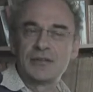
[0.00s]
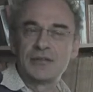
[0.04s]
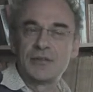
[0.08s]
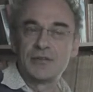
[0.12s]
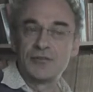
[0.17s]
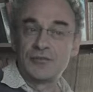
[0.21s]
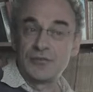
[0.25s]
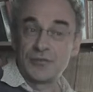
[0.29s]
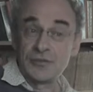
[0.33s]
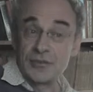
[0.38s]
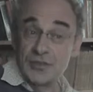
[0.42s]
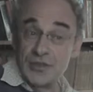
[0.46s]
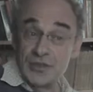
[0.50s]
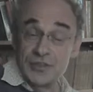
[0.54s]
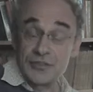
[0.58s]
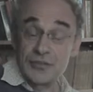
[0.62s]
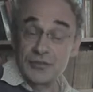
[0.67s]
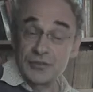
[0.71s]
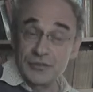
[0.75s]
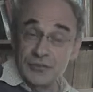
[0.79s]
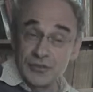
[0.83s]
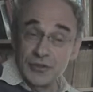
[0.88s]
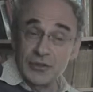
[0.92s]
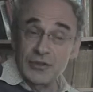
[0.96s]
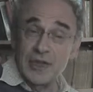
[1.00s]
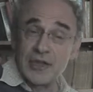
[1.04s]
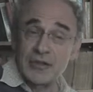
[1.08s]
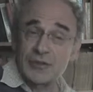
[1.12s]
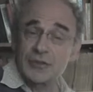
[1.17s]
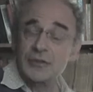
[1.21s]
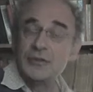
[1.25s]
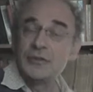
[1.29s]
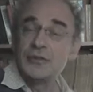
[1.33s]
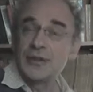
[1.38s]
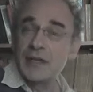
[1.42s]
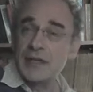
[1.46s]
que font les gens dans la
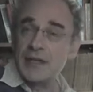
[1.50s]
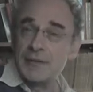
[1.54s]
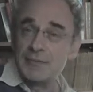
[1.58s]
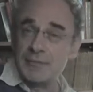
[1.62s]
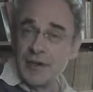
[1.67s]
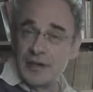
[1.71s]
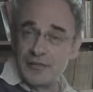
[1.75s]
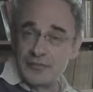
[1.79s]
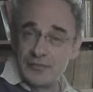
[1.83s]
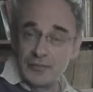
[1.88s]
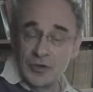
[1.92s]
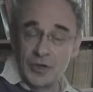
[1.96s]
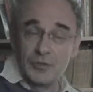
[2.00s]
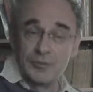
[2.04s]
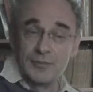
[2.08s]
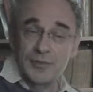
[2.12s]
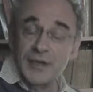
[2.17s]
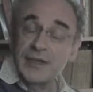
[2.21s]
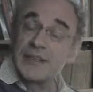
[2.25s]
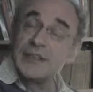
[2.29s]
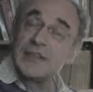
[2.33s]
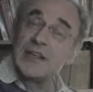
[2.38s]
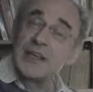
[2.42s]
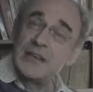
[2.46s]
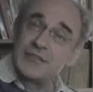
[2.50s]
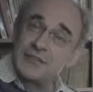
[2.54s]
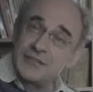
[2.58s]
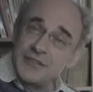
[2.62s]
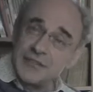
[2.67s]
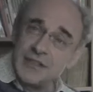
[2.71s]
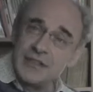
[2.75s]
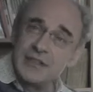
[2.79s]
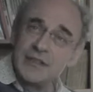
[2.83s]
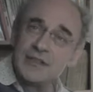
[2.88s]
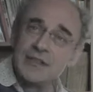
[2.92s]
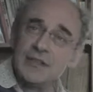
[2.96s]
rue, et parfois au prix de la
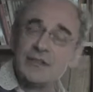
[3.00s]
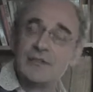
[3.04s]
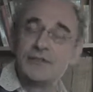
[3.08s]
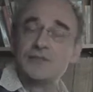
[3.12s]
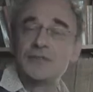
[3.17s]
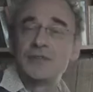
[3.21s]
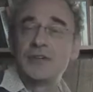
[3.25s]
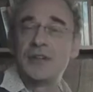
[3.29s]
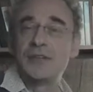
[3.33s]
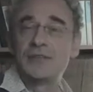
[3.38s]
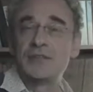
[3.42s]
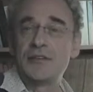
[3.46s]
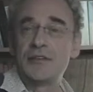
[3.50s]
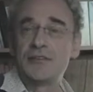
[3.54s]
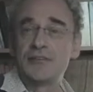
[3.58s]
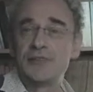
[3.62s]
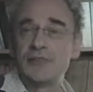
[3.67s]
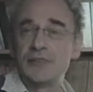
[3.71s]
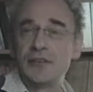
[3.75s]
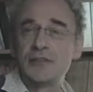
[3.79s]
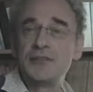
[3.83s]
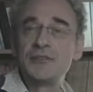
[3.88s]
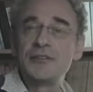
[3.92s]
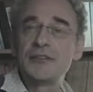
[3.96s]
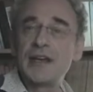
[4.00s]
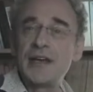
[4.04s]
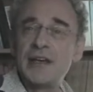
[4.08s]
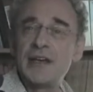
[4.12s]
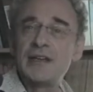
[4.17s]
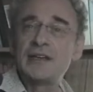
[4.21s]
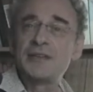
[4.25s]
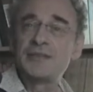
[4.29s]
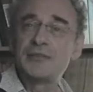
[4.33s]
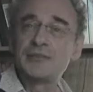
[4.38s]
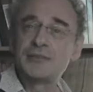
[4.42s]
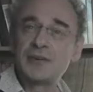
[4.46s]
vie, vous l'avez vu en
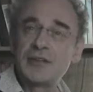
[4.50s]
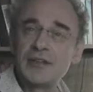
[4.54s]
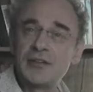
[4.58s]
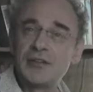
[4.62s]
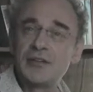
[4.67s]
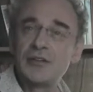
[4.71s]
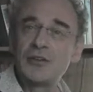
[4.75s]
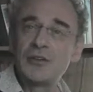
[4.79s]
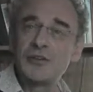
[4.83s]
Ukraine, au prix de